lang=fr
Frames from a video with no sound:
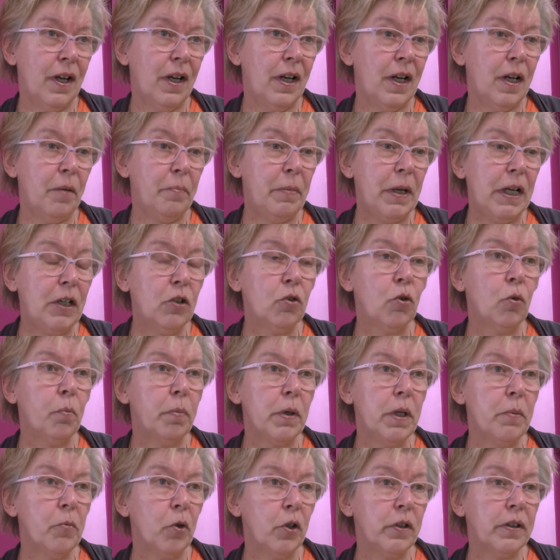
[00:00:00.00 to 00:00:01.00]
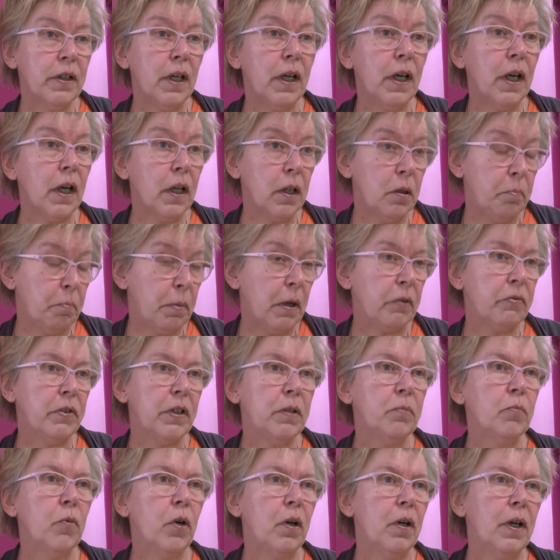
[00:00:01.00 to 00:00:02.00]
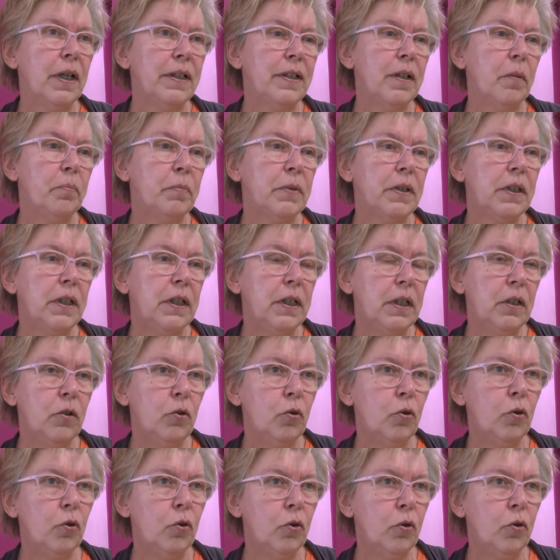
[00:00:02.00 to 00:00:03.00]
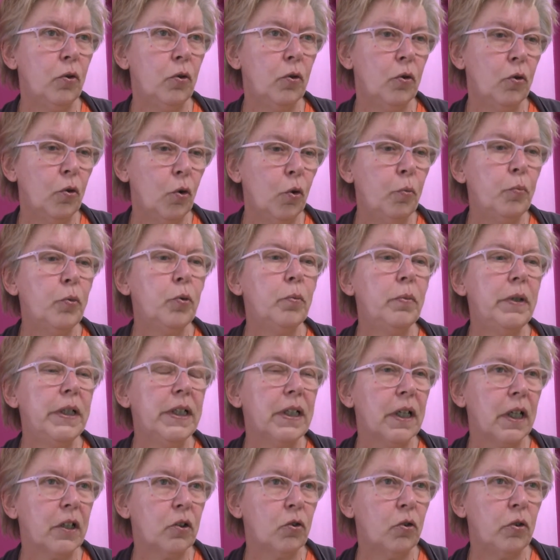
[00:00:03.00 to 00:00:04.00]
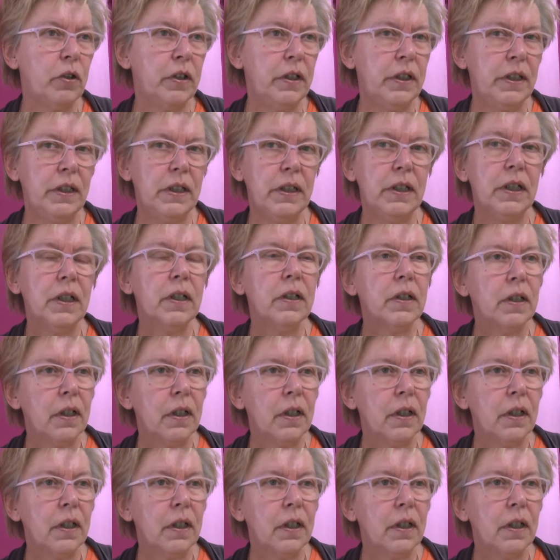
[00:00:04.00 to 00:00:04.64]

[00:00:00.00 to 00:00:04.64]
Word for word: un label complémentaire et parfaitement adapté euh, au public accueilli